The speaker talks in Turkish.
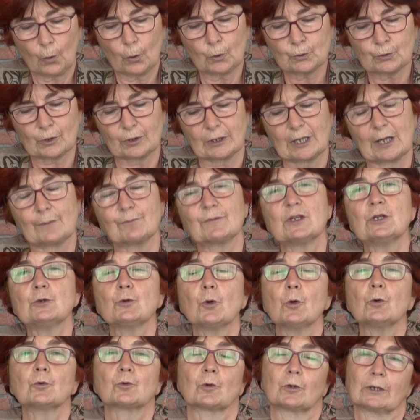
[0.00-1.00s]
o dönemde
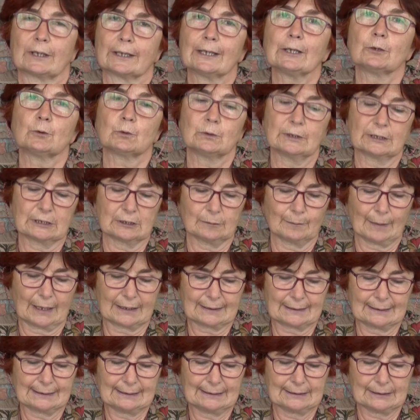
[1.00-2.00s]
yoğun olarak
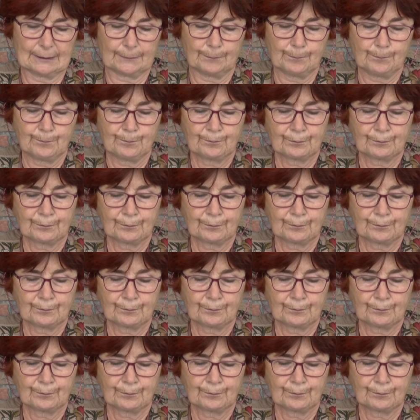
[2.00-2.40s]
kullanılmaktaydı.